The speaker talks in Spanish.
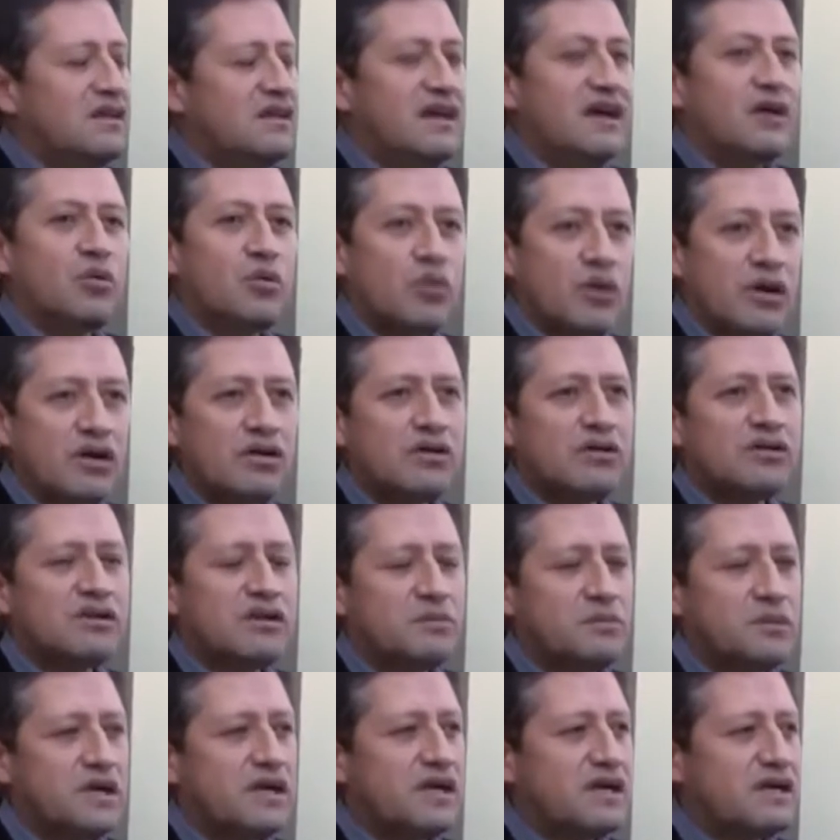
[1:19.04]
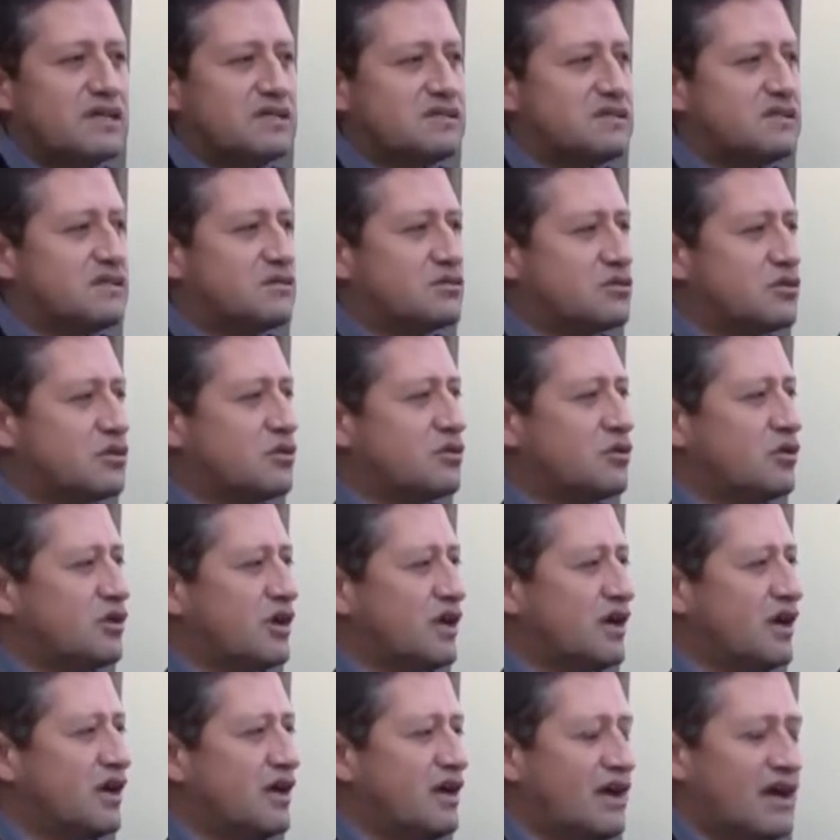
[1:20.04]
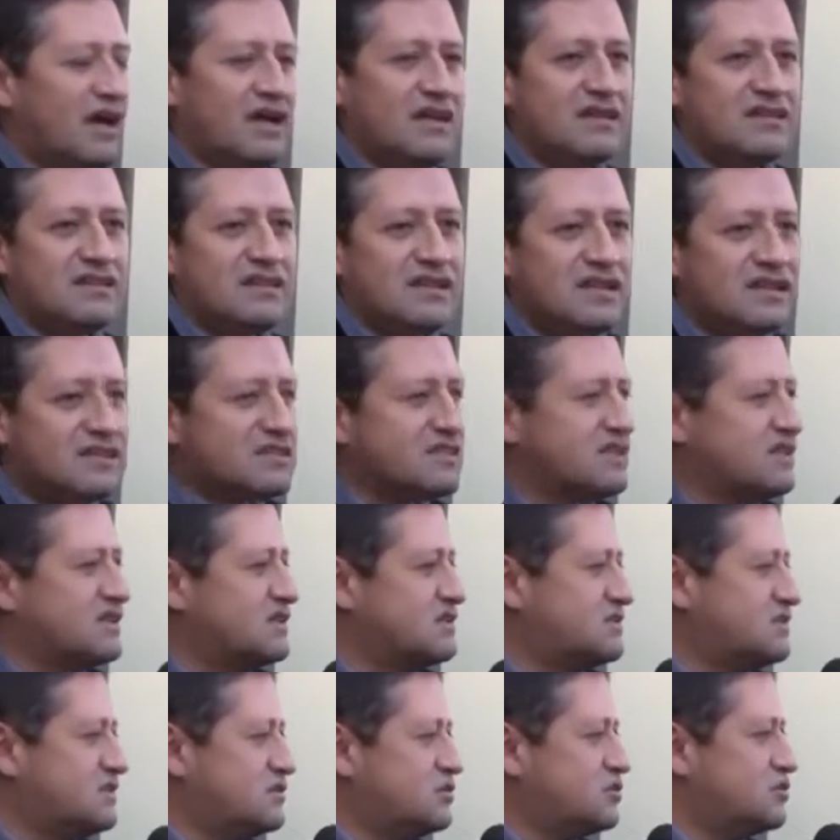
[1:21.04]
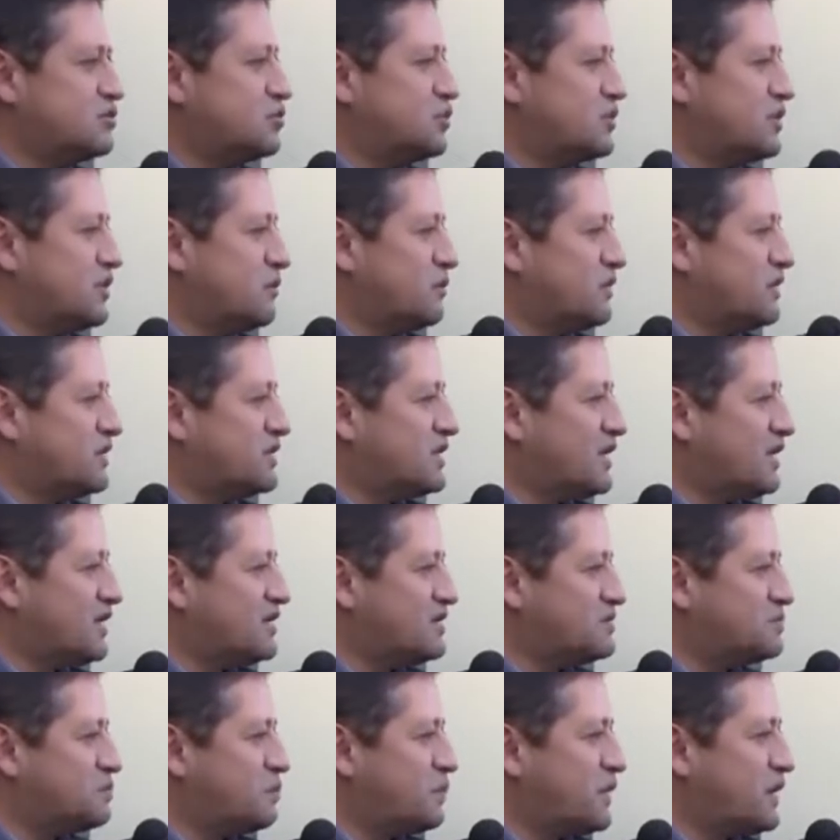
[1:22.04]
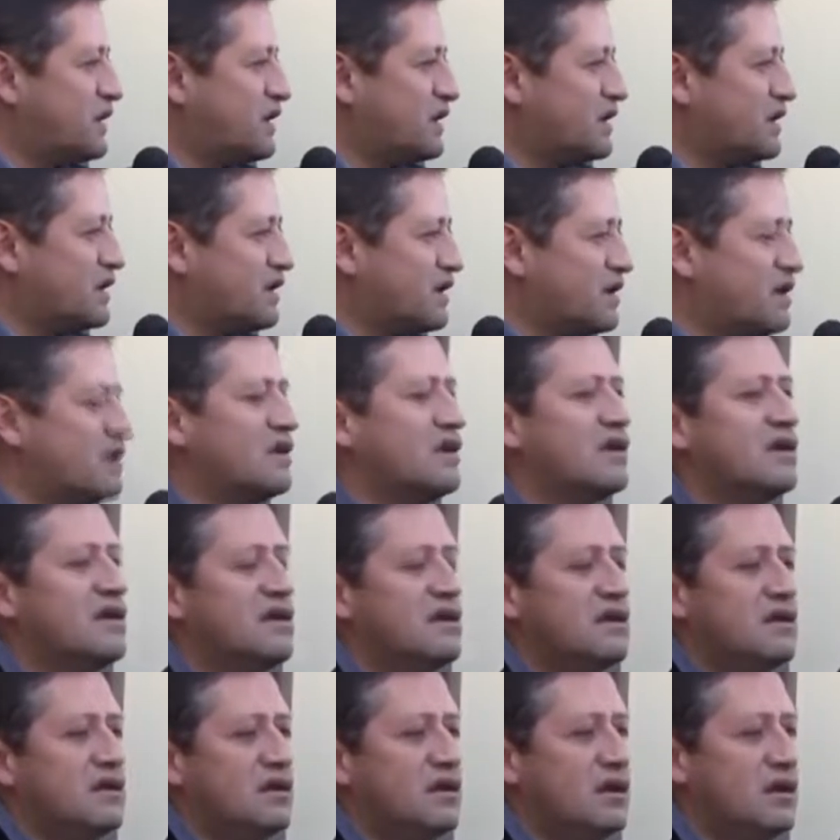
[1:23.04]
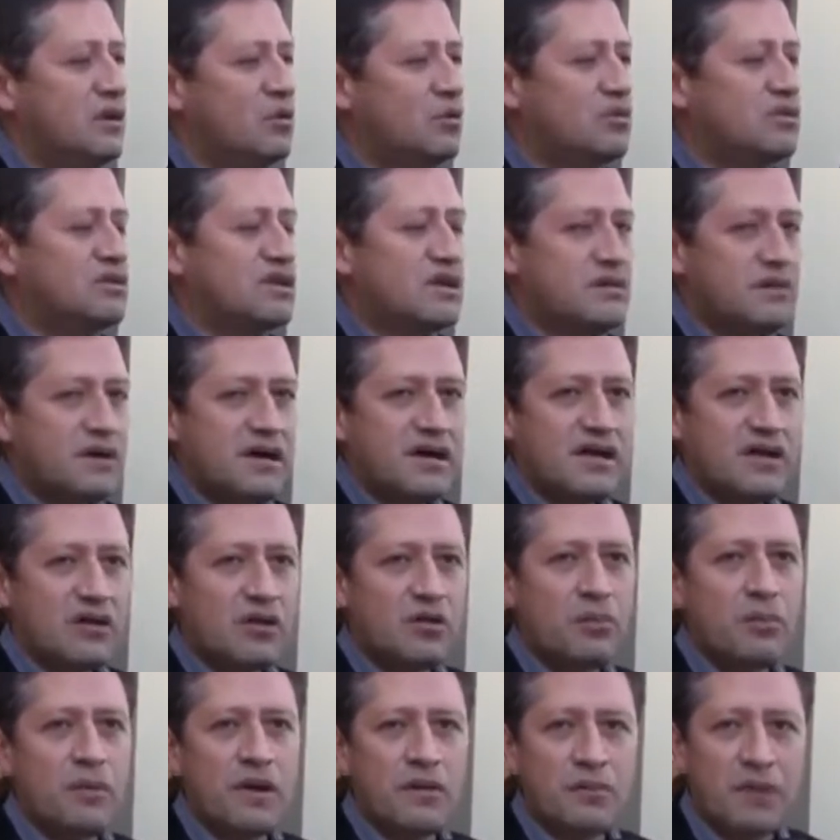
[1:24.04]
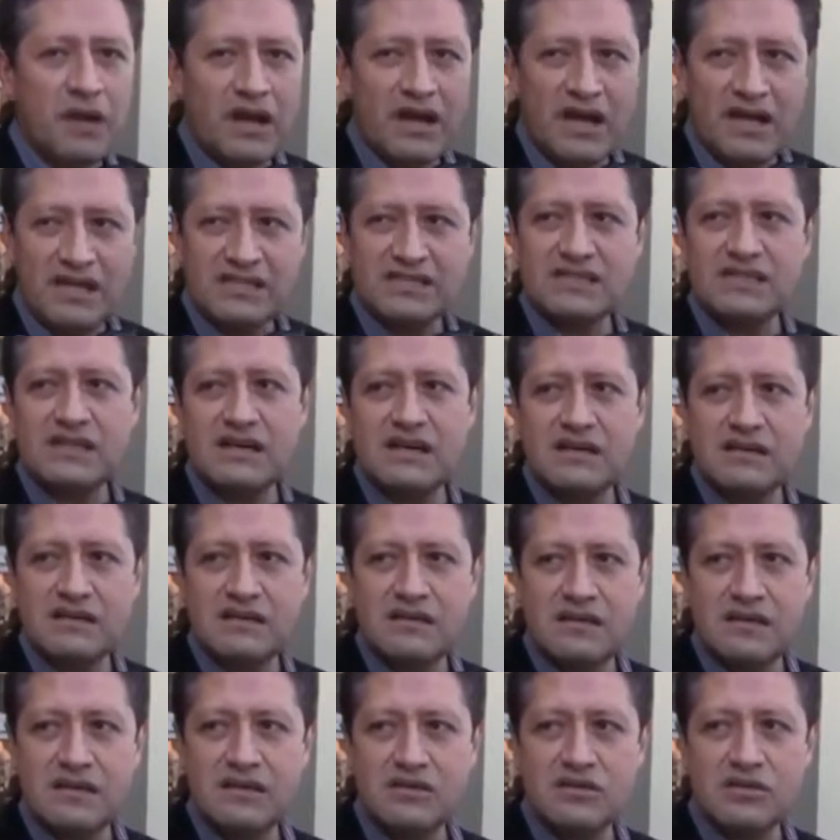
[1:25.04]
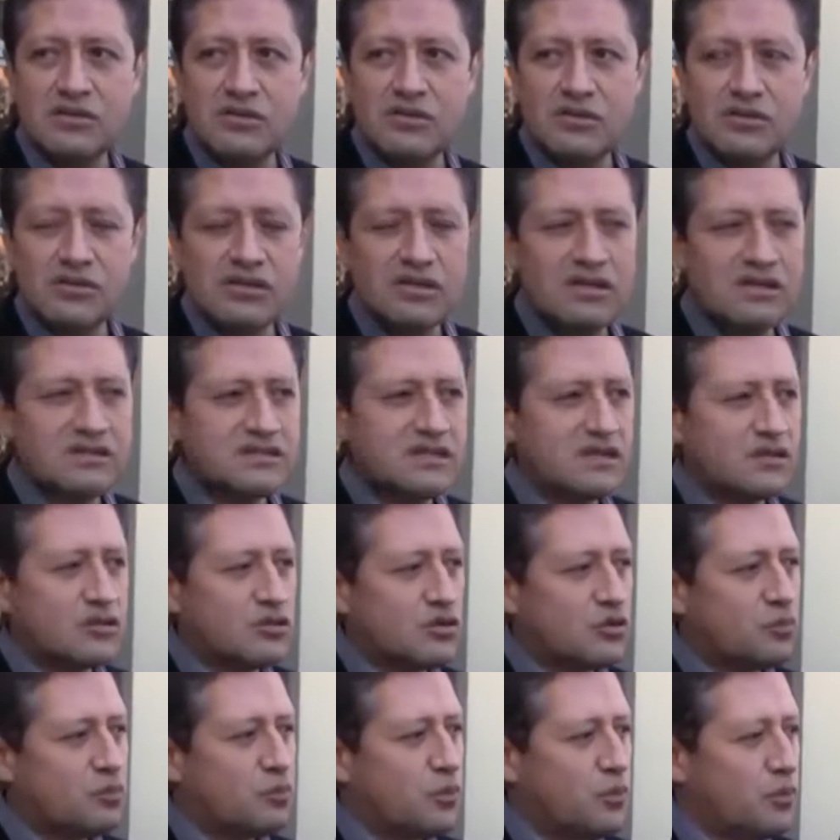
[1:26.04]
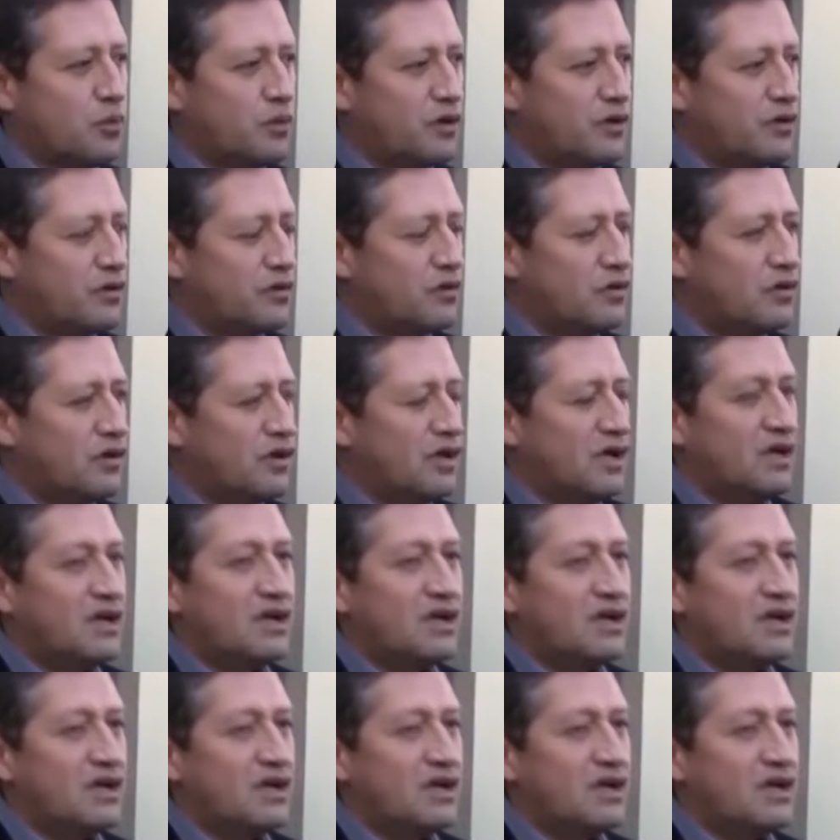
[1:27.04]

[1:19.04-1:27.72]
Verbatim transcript: de acuerdo también a este entorno legal, hay tres requisitos fundamentales para que eh, un trabajador permanezca dentro del sector público,